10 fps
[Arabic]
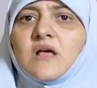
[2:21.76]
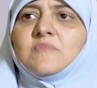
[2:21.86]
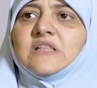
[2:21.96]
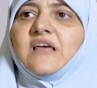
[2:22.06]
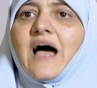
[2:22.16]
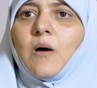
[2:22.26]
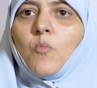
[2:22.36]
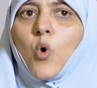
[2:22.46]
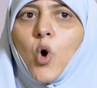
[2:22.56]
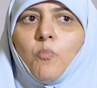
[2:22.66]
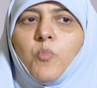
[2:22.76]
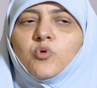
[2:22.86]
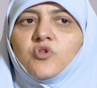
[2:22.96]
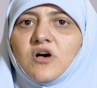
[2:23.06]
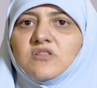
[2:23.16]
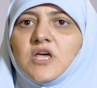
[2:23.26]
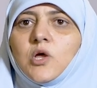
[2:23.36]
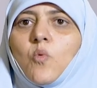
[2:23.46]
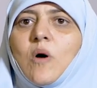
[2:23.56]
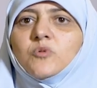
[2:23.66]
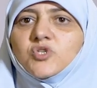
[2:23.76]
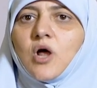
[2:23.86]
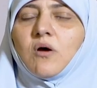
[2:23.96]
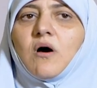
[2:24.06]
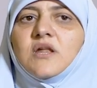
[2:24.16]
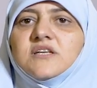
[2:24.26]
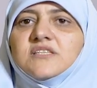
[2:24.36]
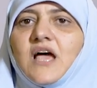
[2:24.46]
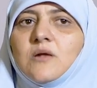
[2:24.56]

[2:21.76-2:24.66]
كلمه دعم وحب وتقدير ومشاركه لنساء